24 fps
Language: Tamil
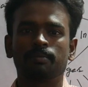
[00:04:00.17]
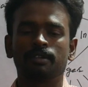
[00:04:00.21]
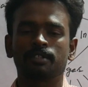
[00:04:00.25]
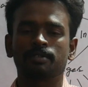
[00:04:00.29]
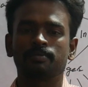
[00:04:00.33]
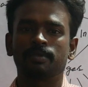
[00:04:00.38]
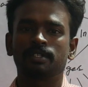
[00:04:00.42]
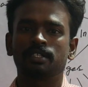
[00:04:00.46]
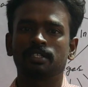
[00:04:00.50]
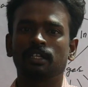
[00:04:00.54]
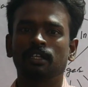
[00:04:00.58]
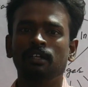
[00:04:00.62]
ப்ளஸ்
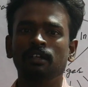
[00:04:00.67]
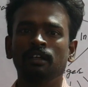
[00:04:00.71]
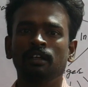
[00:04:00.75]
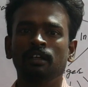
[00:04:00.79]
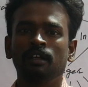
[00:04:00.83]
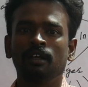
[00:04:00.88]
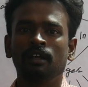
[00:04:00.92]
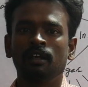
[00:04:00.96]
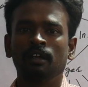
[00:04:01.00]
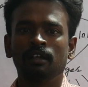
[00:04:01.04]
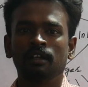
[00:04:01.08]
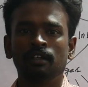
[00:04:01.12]
ப்ளஸில்
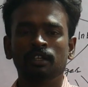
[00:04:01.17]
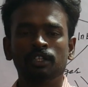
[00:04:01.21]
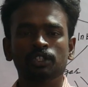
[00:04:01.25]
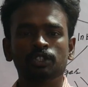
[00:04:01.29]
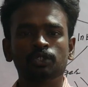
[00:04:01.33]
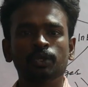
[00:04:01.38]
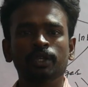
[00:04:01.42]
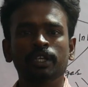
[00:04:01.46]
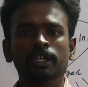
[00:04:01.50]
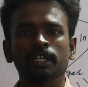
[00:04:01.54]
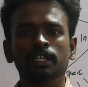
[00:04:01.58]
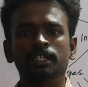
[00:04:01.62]

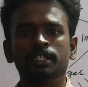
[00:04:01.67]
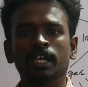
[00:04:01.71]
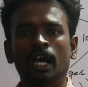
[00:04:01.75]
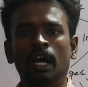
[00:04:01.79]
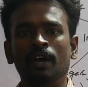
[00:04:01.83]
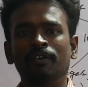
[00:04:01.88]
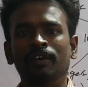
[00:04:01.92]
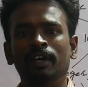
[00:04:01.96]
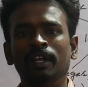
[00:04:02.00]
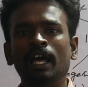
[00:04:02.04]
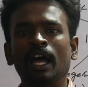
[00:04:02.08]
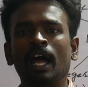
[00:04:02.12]
ஸோ இங்கே
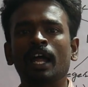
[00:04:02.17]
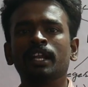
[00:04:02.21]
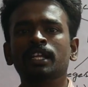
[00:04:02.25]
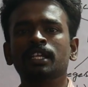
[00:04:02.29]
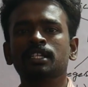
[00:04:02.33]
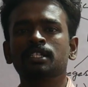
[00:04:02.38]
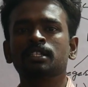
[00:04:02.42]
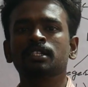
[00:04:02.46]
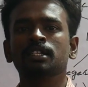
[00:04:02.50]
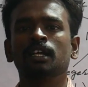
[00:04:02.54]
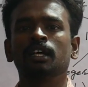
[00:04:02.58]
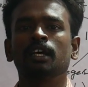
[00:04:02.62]
ஜாவாவில்
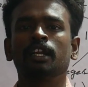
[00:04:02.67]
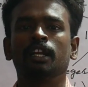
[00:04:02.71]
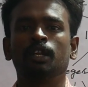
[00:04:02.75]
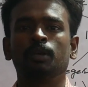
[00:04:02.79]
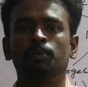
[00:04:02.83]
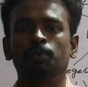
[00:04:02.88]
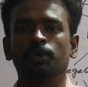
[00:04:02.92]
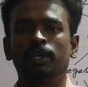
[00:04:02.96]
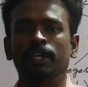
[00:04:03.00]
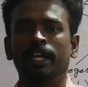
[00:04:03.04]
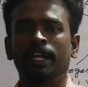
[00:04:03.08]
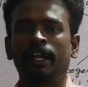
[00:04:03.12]
அடிஷ்னலாக ரெண்டு
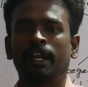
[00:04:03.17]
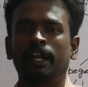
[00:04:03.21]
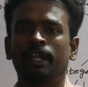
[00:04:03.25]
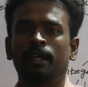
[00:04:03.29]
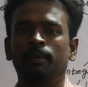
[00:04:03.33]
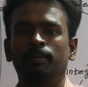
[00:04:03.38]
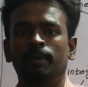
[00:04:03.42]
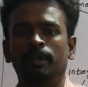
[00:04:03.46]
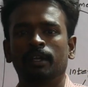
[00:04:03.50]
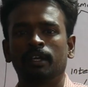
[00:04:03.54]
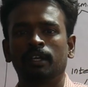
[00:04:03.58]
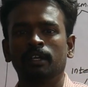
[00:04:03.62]
மூணு டேட்டா
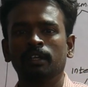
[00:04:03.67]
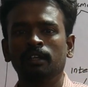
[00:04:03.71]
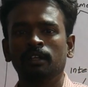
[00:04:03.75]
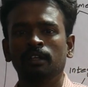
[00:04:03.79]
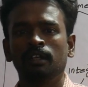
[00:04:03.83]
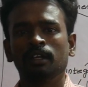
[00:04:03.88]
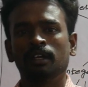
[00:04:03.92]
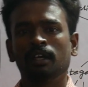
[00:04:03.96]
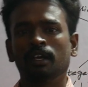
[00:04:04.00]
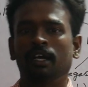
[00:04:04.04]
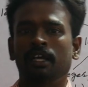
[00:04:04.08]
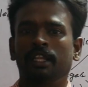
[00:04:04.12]
டைப் இருக்குது
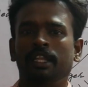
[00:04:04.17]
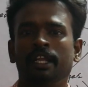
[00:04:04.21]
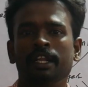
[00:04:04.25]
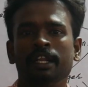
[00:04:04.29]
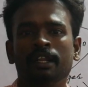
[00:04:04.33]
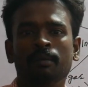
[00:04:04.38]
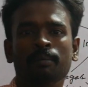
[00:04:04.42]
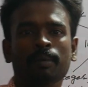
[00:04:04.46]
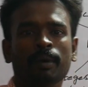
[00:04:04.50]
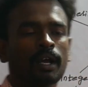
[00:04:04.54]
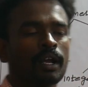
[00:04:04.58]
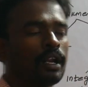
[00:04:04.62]
அது
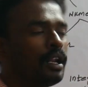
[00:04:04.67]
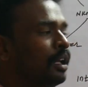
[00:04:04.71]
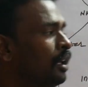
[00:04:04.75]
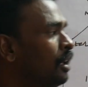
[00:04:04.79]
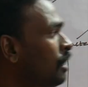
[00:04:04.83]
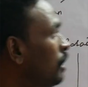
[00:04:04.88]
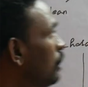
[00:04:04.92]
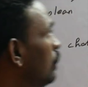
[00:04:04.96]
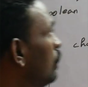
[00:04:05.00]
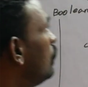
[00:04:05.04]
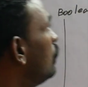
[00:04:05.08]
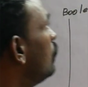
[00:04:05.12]
என்னென்னு பார்க்கலாம்
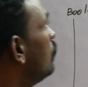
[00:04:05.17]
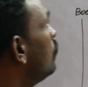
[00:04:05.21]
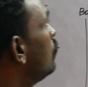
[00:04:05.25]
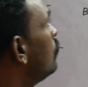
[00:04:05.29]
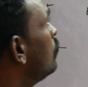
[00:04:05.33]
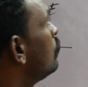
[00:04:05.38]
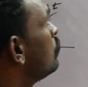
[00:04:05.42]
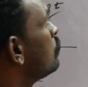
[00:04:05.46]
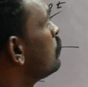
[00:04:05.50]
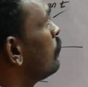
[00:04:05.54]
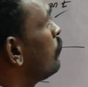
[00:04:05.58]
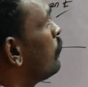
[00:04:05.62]

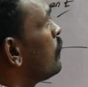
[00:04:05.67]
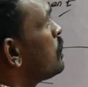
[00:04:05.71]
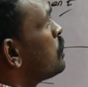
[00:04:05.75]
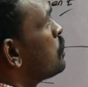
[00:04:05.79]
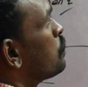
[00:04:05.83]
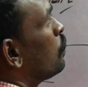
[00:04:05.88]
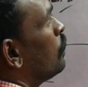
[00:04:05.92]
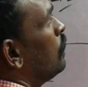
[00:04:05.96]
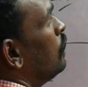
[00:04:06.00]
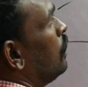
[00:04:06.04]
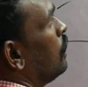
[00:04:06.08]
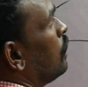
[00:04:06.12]
ஸோ
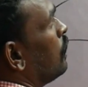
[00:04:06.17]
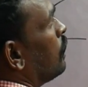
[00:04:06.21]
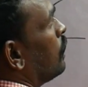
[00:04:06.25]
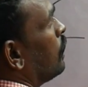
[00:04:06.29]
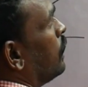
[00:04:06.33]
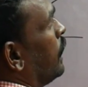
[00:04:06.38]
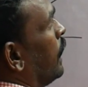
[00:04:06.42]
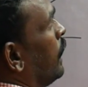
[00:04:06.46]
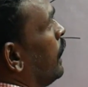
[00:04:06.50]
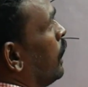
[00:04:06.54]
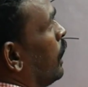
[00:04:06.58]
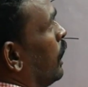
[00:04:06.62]
ஃபஸ்ட் ஒன்
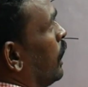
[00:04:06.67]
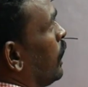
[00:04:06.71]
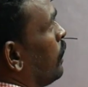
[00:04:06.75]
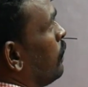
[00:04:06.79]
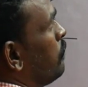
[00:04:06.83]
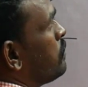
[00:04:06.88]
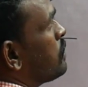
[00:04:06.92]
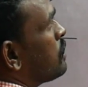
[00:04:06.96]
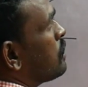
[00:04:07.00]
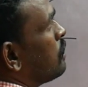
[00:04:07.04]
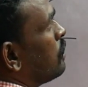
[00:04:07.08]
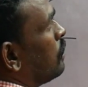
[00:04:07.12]
டேட்டா
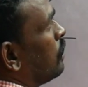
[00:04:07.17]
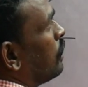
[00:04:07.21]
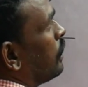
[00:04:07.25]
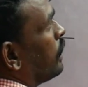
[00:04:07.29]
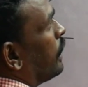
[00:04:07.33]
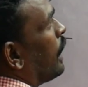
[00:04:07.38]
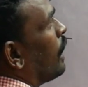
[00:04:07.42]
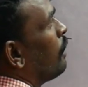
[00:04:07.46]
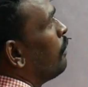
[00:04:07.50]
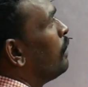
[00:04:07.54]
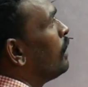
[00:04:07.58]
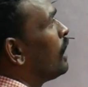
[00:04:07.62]
டைப்ஸ்
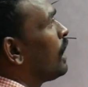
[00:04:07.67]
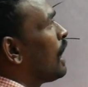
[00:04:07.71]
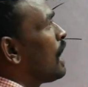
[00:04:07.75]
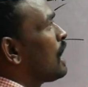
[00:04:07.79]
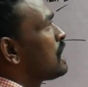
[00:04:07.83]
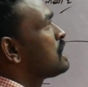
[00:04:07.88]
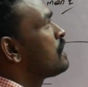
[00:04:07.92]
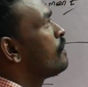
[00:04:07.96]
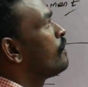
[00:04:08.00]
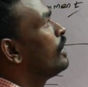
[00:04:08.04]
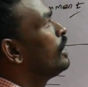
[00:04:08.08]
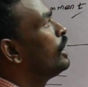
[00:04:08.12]
கேன் பி
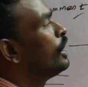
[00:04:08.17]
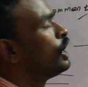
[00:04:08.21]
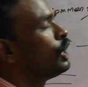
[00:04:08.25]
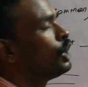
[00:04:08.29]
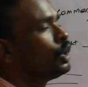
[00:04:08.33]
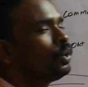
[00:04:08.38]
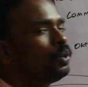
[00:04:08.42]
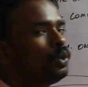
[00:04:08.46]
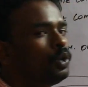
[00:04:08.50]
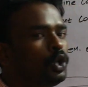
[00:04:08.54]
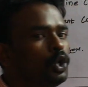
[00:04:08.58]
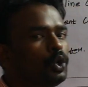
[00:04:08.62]
கிளாசிஃபைட்
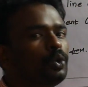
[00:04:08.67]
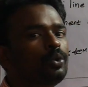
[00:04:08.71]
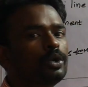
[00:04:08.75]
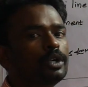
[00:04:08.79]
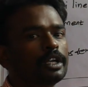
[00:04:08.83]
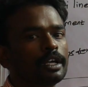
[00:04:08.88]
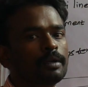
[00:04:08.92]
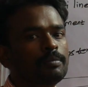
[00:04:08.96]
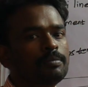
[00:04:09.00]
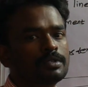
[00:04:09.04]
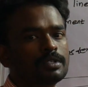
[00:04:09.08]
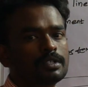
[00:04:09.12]
இன்ட்டு டூ
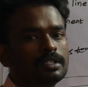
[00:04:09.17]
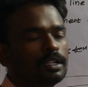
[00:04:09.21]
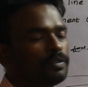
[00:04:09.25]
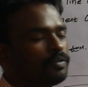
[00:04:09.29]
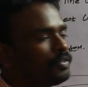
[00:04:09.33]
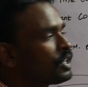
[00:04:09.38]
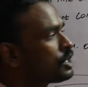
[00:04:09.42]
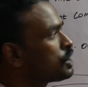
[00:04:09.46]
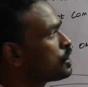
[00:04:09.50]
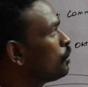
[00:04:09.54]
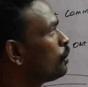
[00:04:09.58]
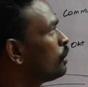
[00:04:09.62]
டைப்ஸ் த
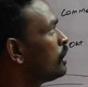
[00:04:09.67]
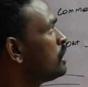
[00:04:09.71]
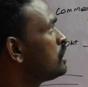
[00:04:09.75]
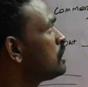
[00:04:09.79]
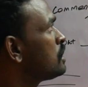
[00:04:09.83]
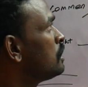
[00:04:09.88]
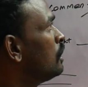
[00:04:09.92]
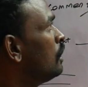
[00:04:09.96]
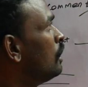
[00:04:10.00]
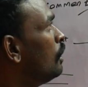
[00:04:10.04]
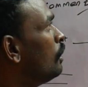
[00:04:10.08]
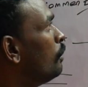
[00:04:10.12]
ஃபஸ்ட் ஒன் இஸ்
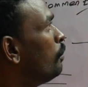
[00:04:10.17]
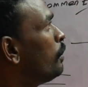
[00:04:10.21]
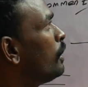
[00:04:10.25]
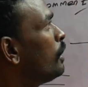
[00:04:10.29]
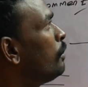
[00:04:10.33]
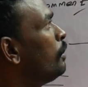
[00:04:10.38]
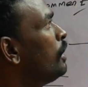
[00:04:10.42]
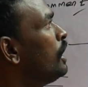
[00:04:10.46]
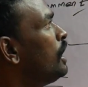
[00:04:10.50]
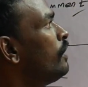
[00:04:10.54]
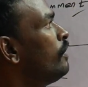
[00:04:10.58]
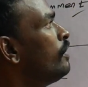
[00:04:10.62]

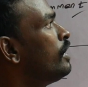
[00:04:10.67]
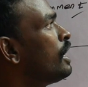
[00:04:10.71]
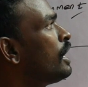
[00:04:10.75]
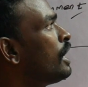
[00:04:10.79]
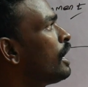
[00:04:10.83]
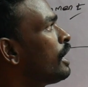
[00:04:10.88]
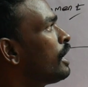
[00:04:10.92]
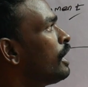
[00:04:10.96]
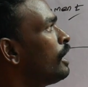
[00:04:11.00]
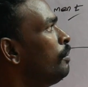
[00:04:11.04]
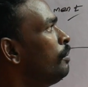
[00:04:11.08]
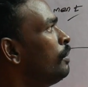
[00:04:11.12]
ப்ரிமிட்டிவ்
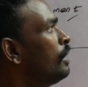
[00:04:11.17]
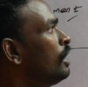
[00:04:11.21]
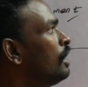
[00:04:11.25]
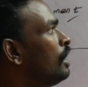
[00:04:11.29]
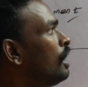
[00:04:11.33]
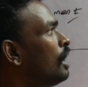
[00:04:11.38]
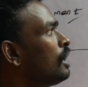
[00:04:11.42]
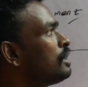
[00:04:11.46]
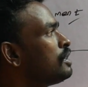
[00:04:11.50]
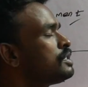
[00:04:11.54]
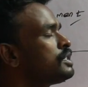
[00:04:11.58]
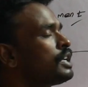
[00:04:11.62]
டேட்டா டைப்
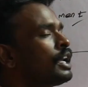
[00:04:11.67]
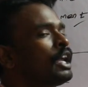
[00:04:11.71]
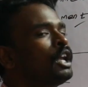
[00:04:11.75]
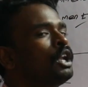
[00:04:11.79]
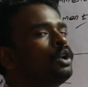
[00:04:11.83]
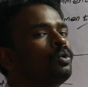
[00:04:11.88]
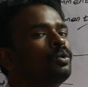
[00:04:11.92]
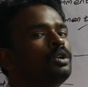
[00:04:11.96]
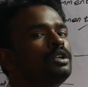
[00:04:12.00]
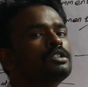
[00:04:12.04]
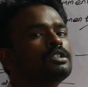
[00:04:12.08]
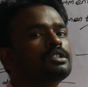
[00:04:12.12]
அண்ட்
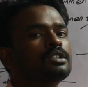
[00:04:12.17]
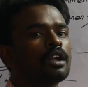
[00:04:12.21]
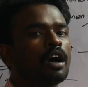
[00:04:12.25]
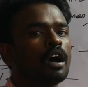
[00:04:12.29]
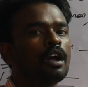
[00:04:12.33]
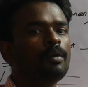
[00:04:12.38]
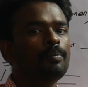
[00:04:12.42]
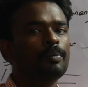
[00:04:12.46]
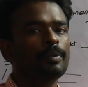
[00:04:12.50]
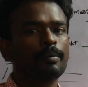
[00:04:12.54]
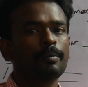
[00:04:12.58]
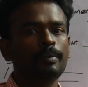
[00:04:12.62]
செகண்ட் ஒன் இஸ்
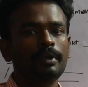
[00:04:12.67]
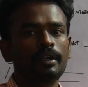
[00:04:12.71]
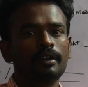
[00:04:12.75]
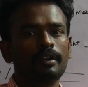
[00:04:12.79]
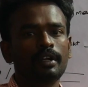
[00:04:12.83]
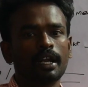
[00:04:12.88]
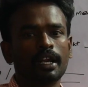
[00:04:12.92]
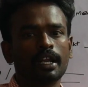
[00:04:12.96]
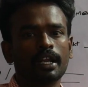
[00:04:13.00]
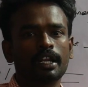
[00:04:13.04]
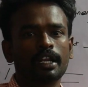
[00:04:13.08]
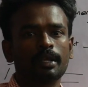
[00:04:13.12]
நான் ப்ரிமிட்டிவ்
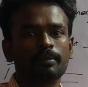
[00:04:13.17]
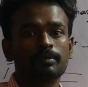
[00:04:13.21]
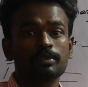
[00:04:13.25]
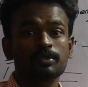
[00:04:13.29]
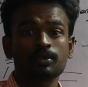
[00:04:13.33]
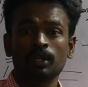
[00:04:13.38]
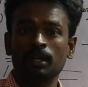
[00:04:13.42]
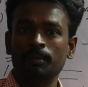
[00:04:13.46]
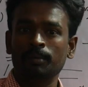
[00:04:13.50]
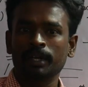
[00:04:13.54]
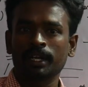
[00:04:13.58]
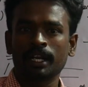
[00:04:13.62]
டேட்டா டைப்
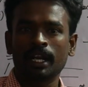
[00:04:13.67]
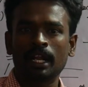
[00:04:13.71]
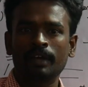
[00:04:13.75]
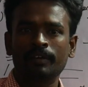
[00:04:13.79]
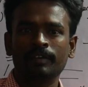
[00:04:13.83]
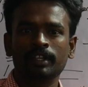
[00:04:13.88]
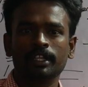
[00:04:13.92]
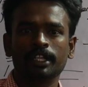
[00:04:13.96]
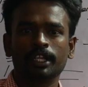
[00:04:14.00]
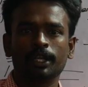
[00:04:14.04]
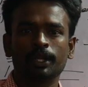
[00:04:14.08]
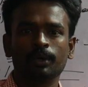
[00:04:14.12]
ஸோ நமக்கு
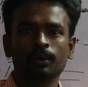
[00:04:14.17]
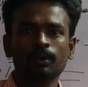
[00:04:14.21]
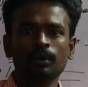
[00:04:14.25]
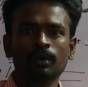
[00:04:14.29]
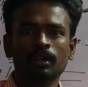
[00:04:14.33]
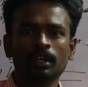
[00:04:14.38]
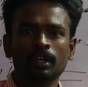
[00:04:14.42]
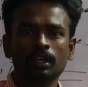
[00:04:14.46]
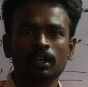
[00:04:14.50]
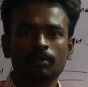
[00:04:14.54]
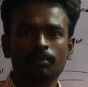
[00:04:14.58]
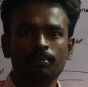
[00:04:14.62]
நல்லாவே தெரியும்
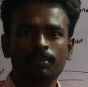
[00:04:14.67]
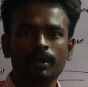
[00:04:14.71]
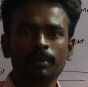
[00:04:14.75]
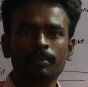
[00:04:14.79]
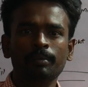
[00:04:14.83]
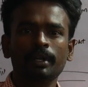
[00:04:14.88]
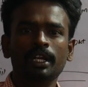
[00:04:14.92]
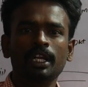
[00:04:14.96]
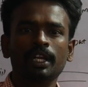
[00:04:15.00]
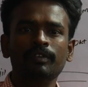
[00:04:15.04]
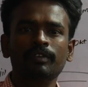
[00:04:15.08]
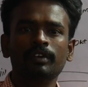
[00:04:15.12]

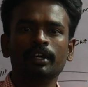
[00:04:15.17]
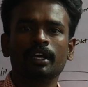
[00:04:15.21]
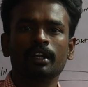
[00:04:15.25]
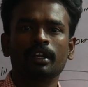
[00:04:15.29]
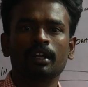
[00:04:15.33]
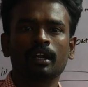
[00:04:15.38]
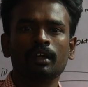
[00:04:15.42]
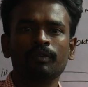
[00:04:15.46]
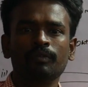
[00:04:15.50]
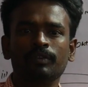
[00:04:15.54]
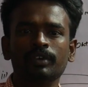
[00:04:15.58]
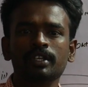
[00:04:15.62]
ப்ரிமிட்டிவ்னா
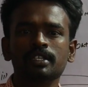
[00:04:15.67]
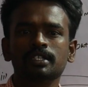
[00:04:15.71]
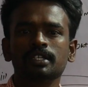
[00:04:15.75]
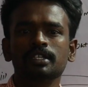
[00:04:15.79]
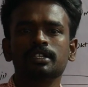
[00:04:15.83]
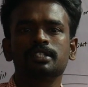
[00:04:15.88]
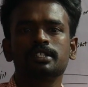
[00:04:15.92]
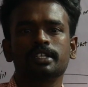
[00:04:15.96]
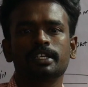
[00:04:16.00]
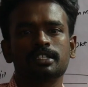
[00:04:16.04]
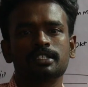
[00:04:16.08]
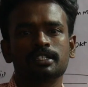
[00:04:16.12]
என்னென்னா
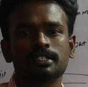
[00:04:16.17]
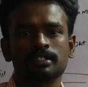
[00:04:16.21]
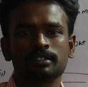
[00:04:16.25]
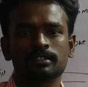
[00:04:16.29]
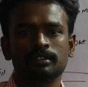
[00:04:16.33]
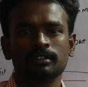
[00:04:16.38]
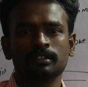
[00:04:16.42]
ஃபிக்ஸட் சைஸ்